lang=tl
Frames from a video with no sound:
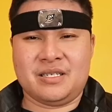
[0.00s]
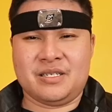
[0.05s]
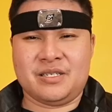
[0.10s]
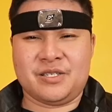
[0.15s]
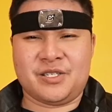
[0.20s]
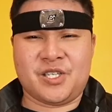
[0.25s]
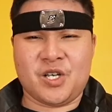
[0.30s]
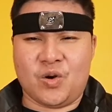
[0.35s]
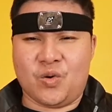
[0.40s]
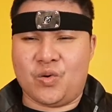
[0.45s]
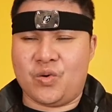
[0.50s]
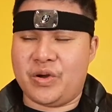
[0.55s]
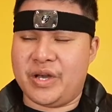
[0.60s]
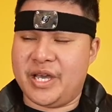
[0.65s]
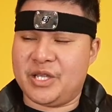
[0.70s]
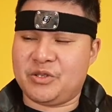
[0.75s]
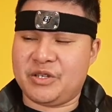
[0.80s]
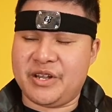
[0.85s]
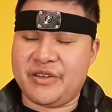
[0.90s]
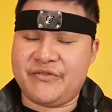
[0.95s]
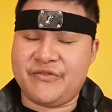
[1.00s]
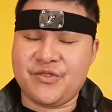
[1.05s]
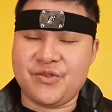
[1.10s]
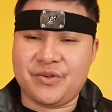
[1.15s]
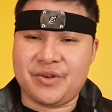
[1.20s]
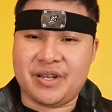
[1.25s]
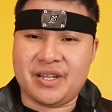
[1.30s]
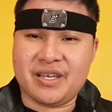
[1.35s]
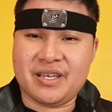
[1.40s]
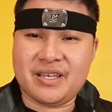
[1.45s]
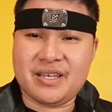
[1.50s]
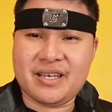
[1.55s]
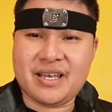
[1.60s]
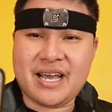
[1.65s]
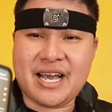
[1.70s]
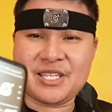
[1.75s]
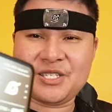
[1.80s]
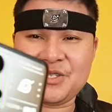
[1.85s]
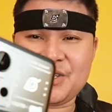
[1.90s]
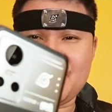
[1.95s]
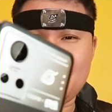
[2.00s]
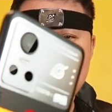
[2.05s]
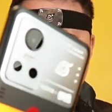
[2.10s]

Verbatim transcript: So, ito na yung phone. As you can